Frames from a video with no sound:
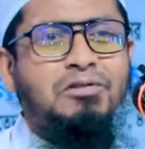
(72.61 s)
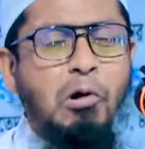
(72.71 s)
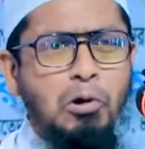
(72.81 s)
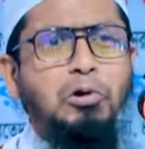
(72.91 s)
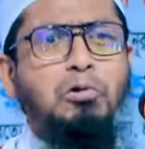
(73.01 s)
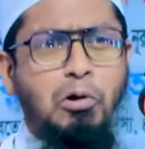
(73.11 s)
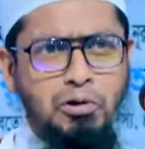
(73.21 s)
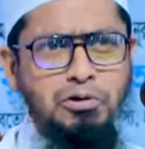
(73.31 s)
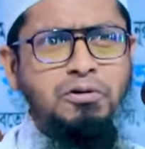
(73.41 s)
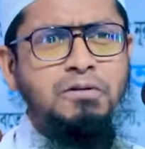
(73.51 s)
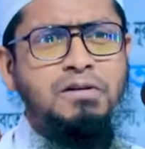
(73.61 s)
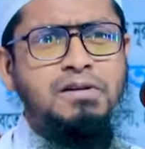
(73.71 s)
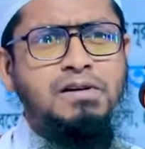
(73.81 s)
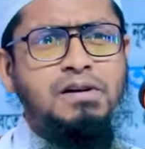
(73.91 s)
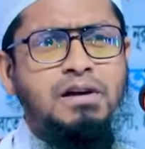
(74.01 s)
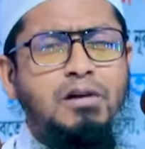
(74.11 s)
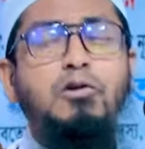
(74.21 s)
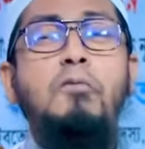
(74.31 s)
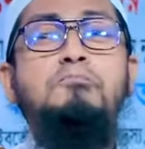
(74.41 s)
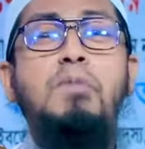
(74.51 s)
কখনো কখনো
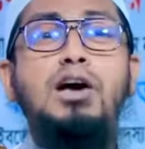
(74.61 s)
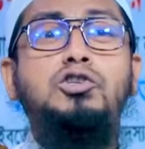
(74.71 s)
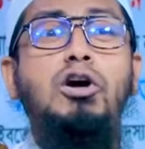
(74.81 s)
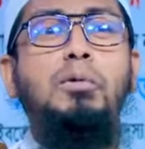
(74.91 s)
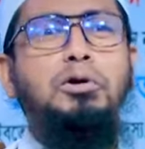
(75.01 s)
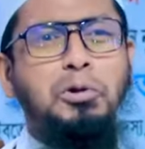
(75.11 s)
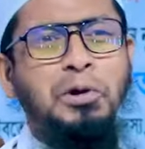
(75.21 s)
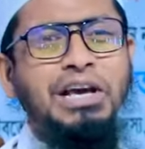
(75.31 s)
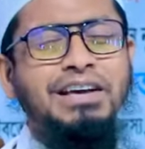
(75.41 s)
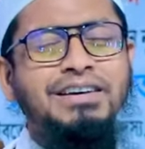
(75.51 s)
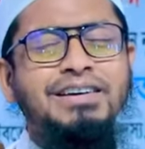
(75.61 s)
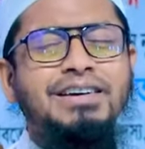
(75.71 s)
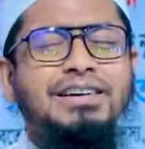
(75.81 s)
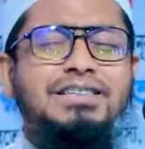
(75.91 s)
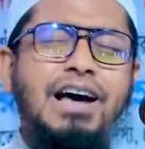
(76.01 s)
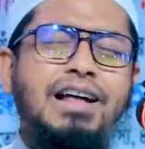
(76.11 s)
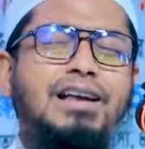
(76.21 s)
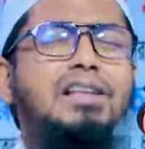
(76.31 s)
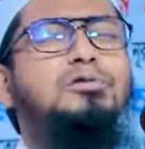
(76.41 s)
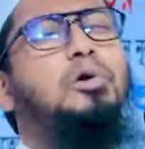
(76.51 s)
লম্বা সময় ধরে সারা
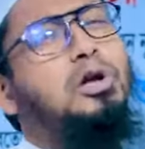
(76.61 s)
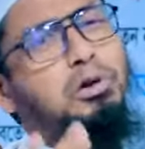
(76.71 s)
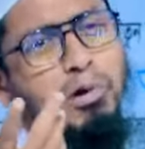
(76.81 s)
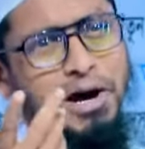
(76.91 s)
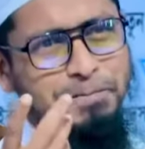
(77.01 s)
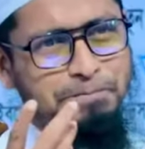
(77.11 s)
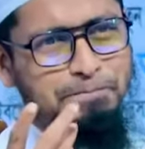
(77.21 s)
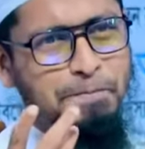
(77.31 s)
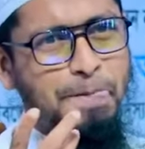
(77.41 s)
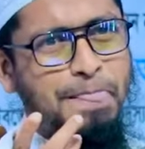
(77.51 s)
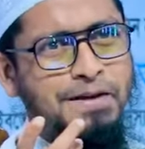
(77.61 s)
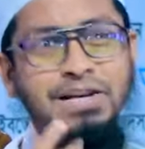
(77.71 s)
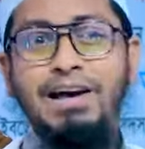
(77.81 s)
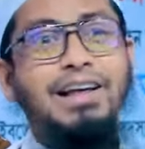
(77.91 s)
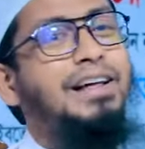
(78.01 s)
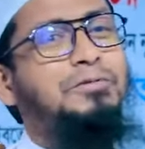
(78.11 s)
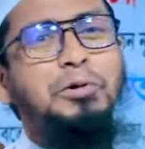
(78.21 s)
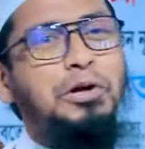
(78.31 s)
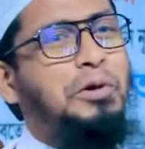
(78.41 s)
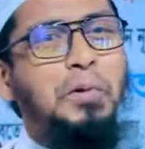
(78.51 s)
রাত ধরে দোয়া সারা রাত
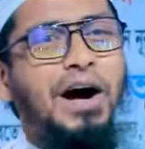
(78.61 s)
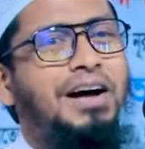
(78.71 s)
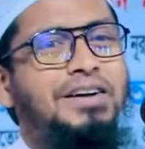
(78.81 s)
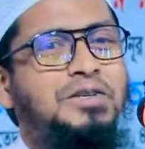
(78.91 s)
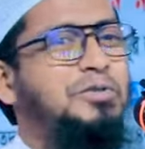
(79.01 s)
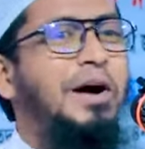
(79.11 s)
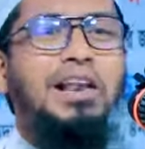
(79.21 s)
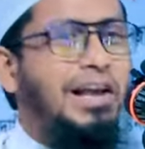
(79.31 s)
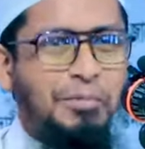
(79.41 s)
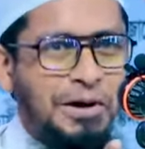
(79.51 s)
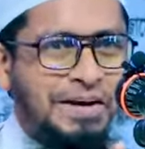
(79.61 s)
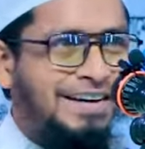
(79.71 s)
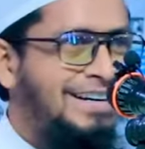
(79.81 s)
ধরে দোয়া আল্লাহ বলেন